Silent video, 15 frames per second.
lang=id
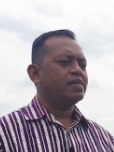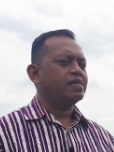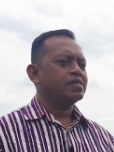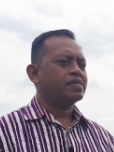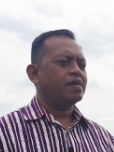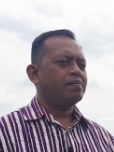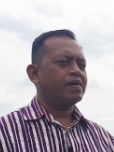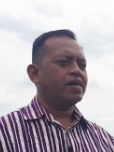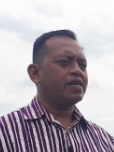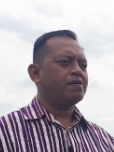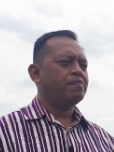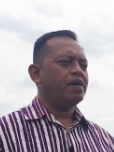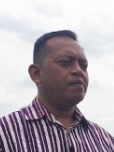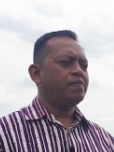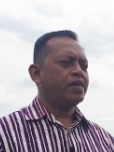Saya
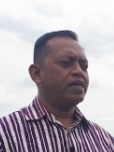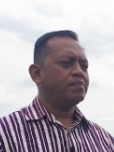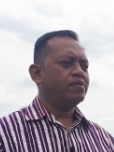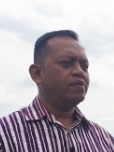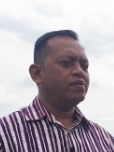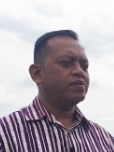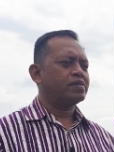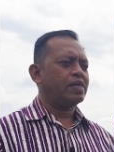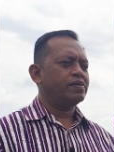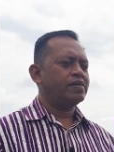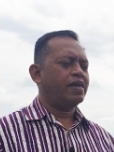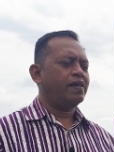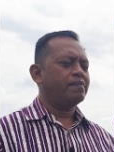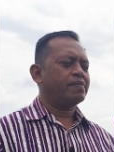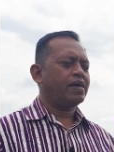berharap Bapak, Ibu selalu
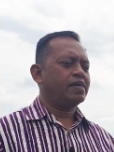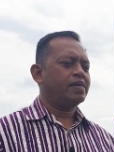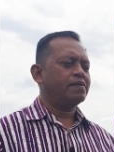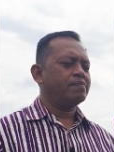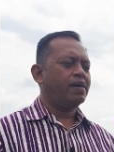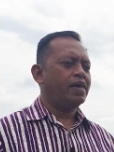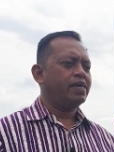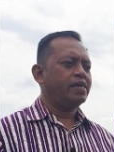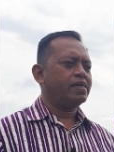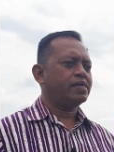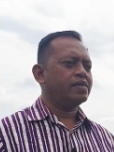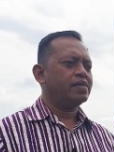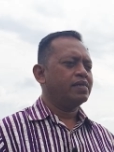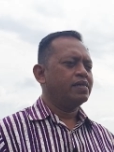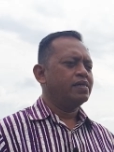dalam keadaan baik,
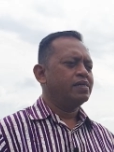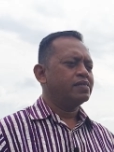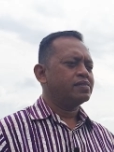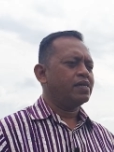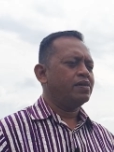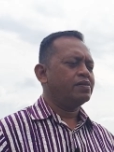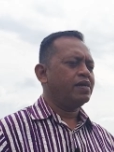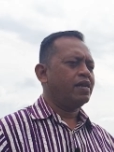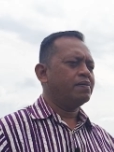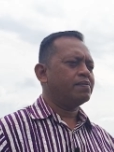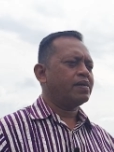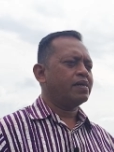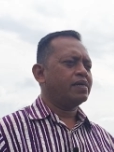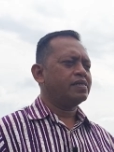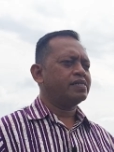selalu dalam
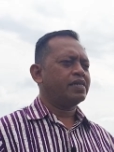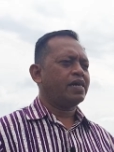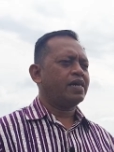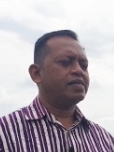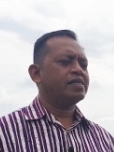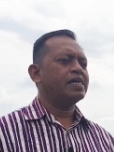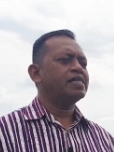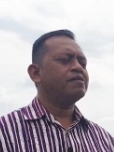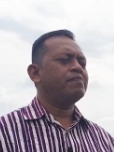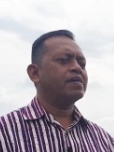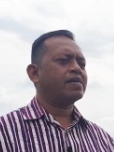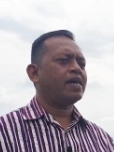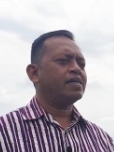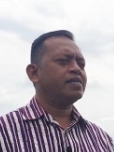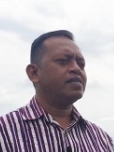keadaan sehat dan
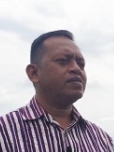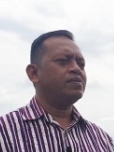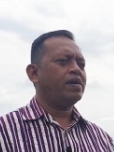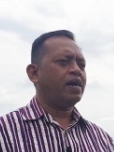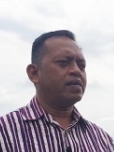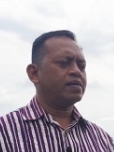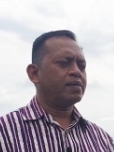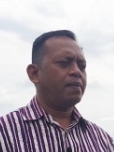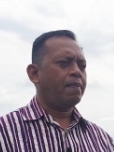diberkati Tuhan.